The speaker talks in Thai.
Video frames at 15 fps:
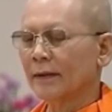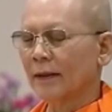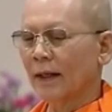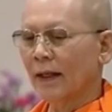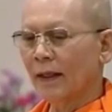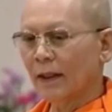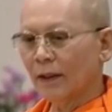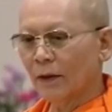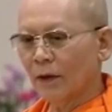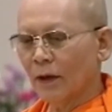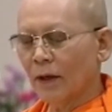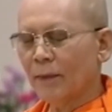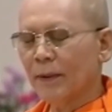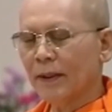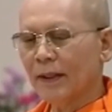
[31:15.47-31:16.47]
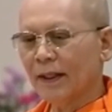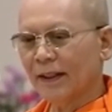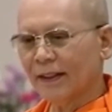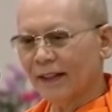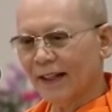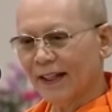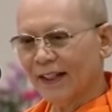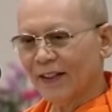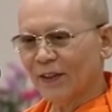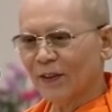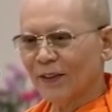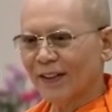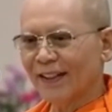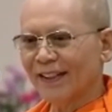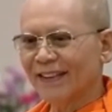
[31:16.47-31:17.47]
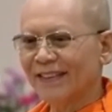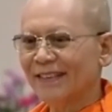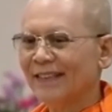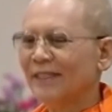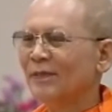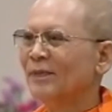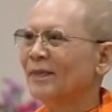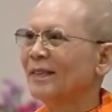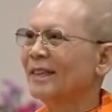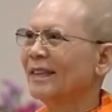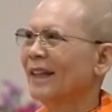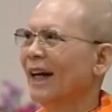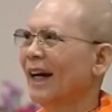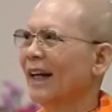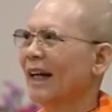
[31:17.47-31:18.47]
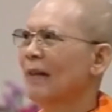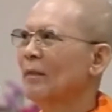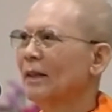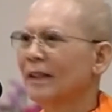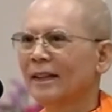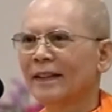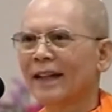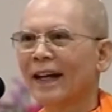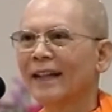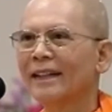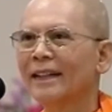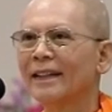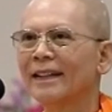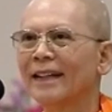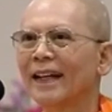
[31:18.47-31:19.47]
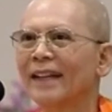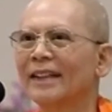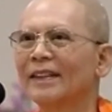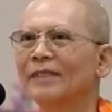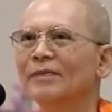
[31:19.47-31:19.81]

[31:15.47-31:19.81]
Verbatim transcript: ถ้าอีกโลเอไม่ใช่ถ้าอีกโลนะ ถ้าคำอธิษฐานจิตนั้น